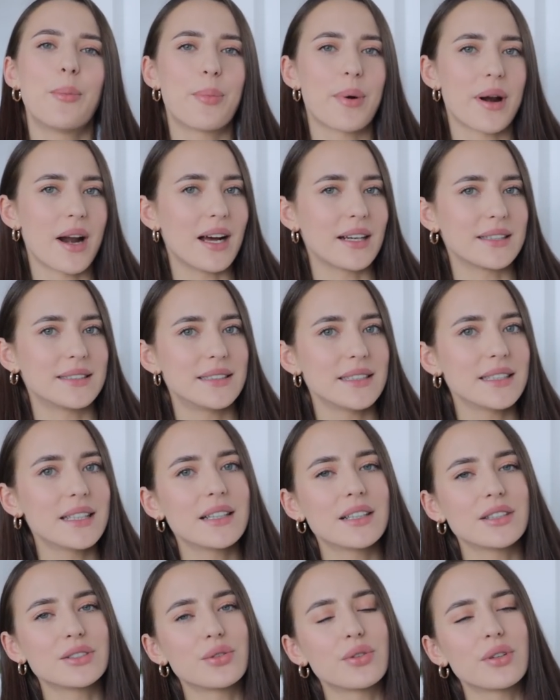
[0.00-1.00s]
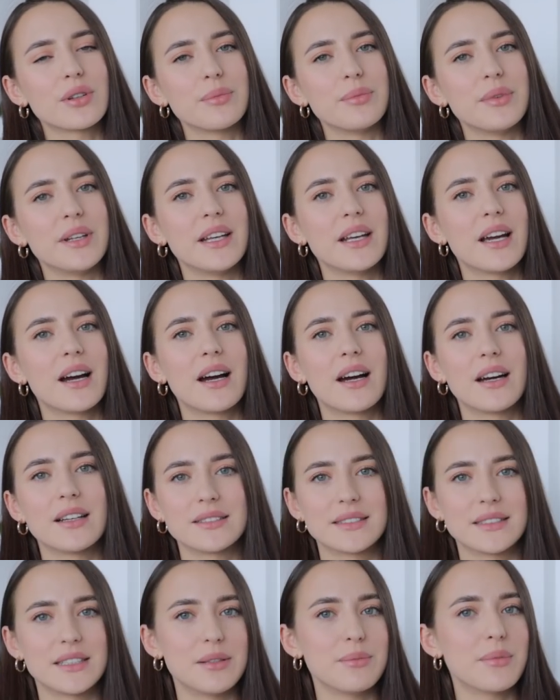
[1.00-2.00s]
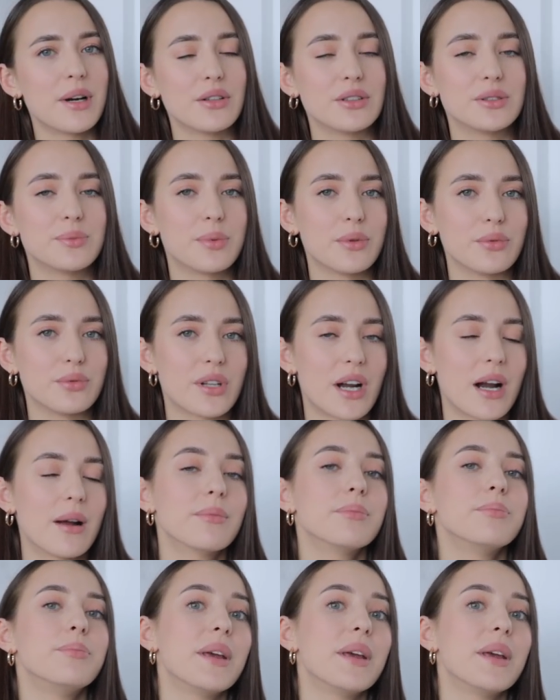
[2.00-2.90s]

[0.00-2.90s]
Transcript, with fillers: практик, которыми я занимаюсь по утрам,